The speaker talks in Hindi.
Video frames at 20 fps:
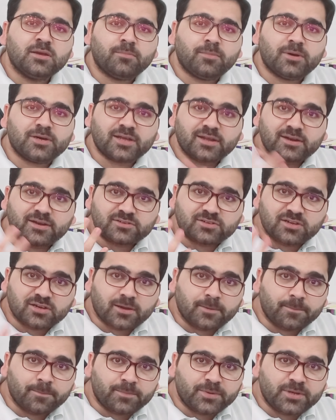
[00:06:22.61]
मल्टीनेशनल
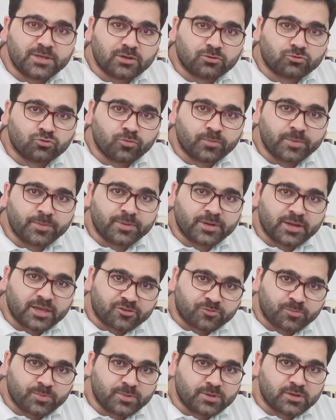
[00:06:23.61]
कंपनी एक दो में मेरा
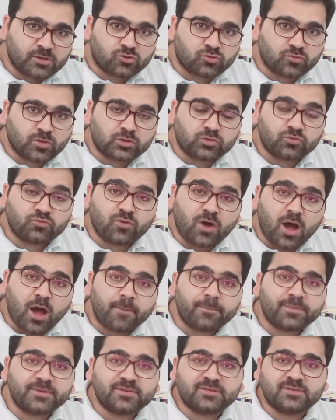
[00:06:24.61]
एक्सपीरियंस हुआ तो वहाँ
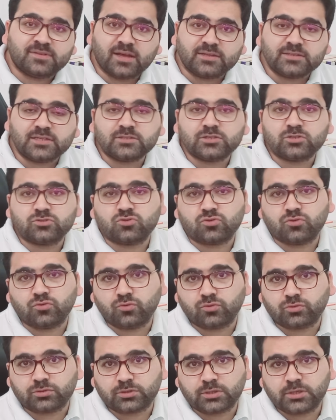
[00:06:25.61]
पे ज़्यादातर जो
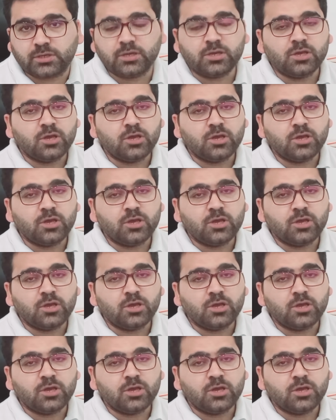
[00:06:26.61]
लोग थे